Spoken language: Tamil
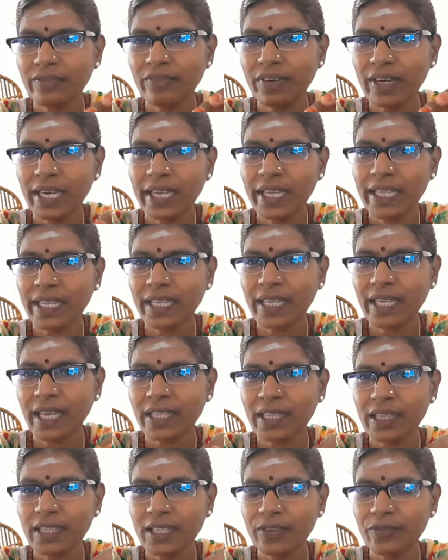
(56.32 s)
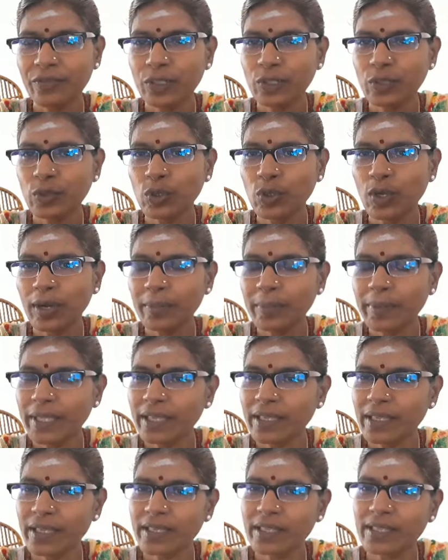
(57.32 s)
வழி அந்த வியூ
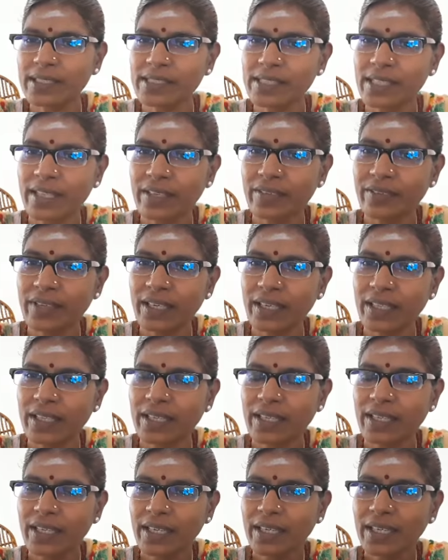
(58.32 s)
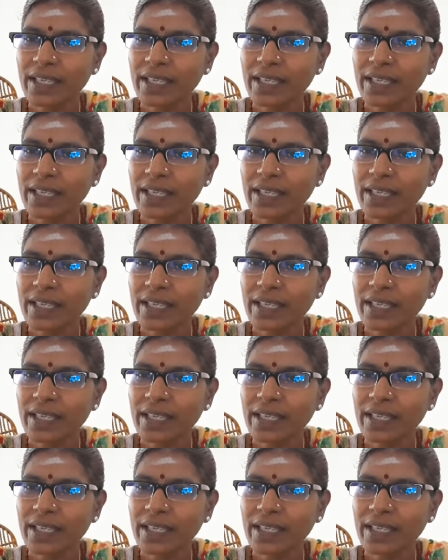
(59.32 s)
அப்படிங்கிறது சரி வராது